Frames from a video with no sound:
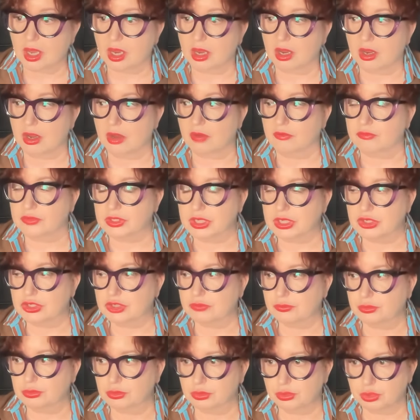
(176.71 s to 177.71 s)
А, в ней
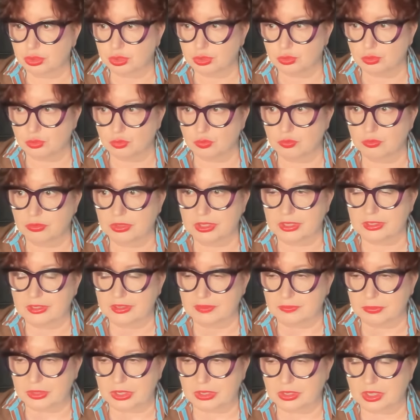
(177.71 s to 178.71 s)
живут очень умные,
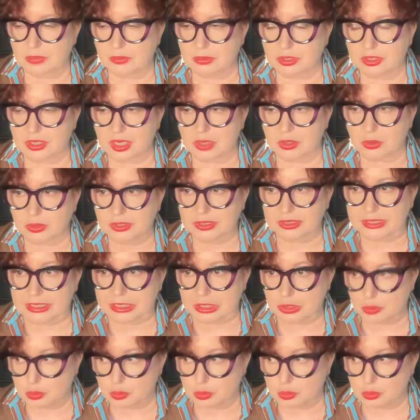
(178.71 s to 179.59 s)
смелые, благородные